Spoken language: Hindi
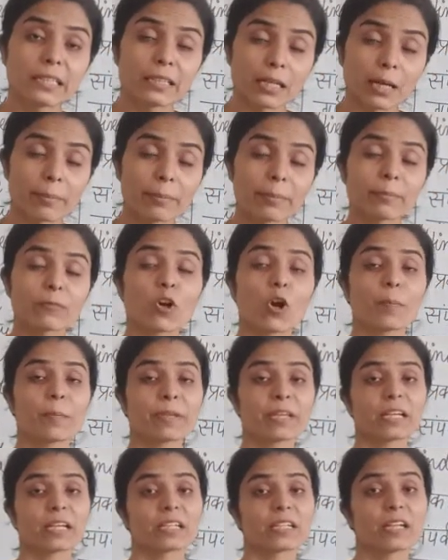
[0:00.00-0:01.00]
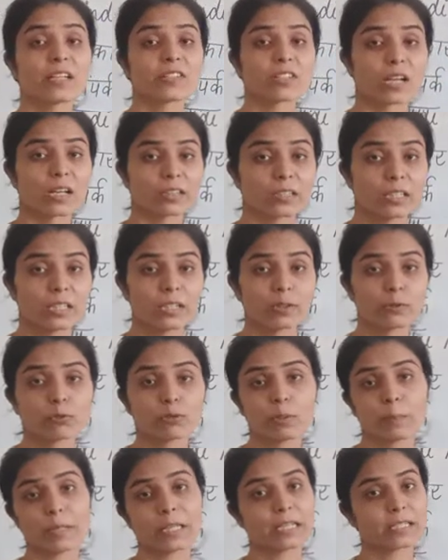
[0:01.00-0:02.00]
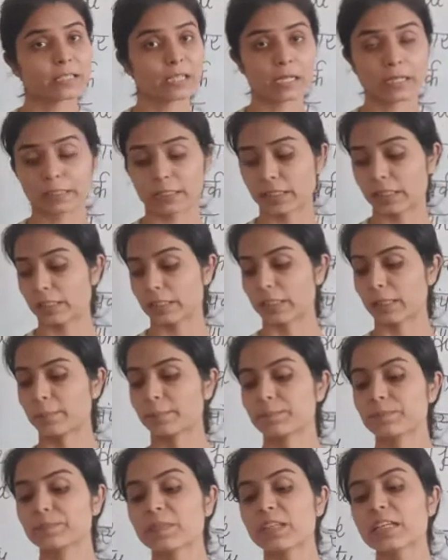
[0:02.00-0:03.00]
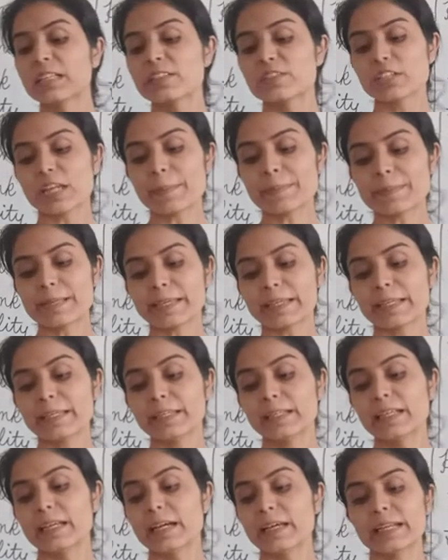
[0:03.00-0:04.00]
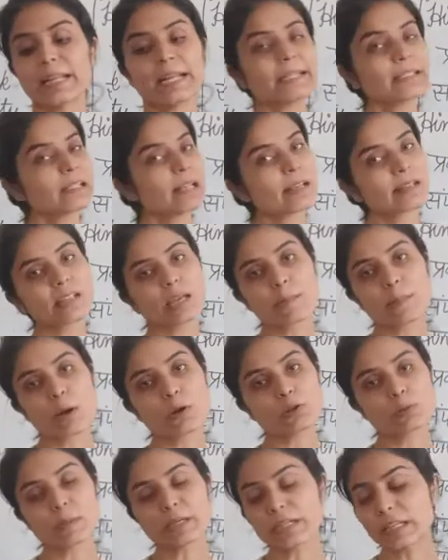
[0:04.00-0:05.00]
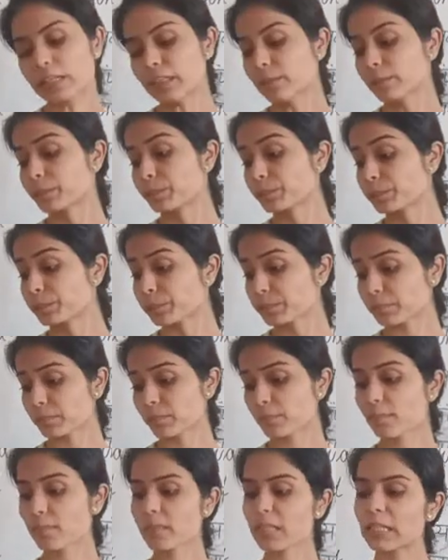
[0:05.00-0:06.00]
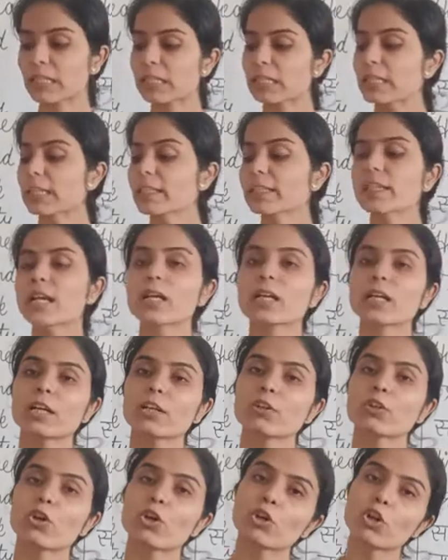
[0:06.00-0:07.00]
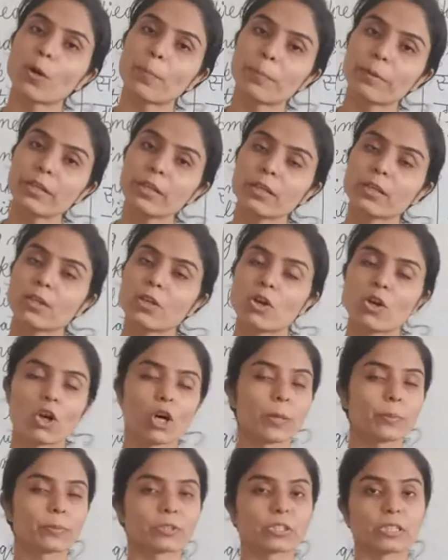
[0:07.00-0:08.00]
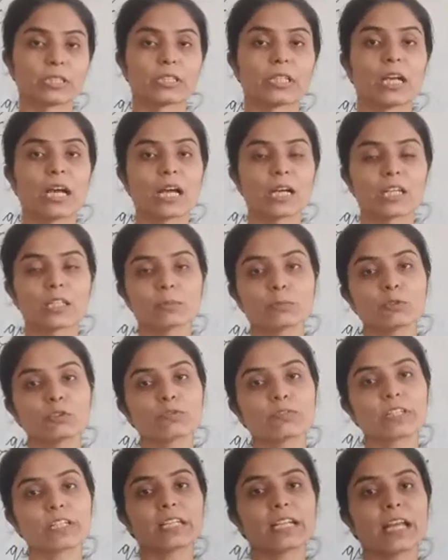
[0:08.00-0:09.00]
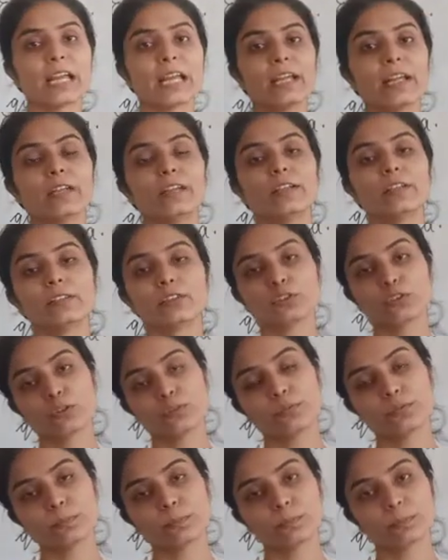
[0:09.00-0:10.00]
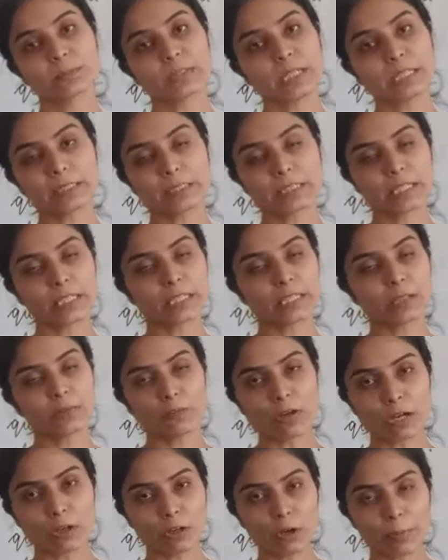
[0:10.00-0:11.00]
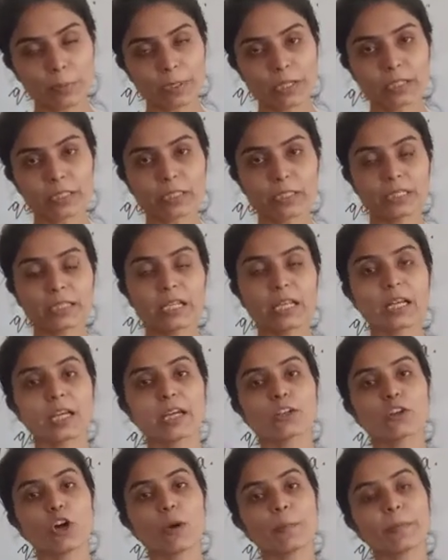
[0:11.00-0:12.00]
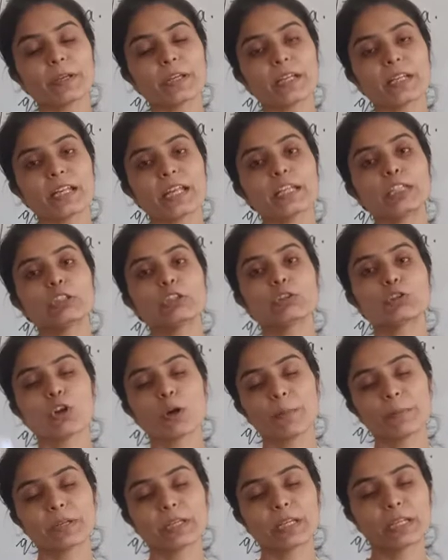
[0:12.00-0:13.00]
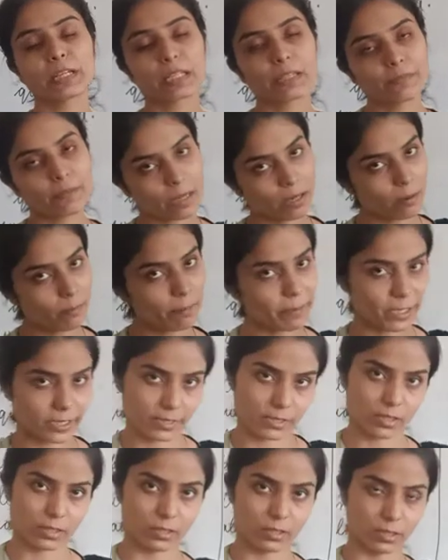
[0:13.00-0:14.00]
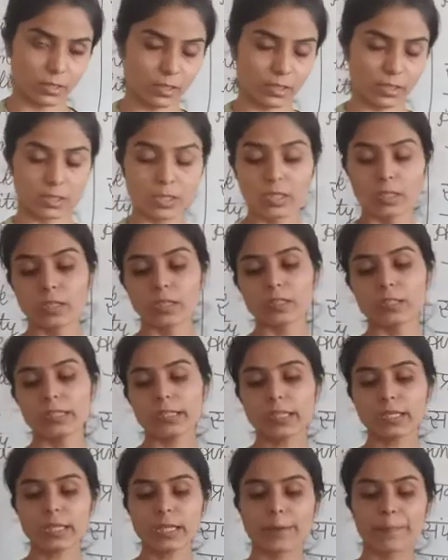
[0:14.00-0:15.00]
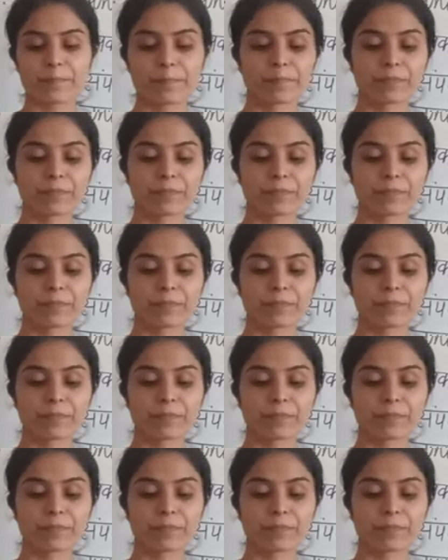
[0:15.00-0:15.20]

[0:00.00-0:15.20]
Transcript: हम कॉपी करना चाहते हैं उसे पहले सेलेक्ट करेंगे स्टेप सेकेंड राइट क्लिक द माउस बटन क्लिक द कट और कॉपी ऑप्शन अगर मूव करना है तो कट करके वहाँ कॉपी कर देंगे अगर कॉपी करना है तो कॉपी करके वहाँ पेस्ट कर देंगे ठीक है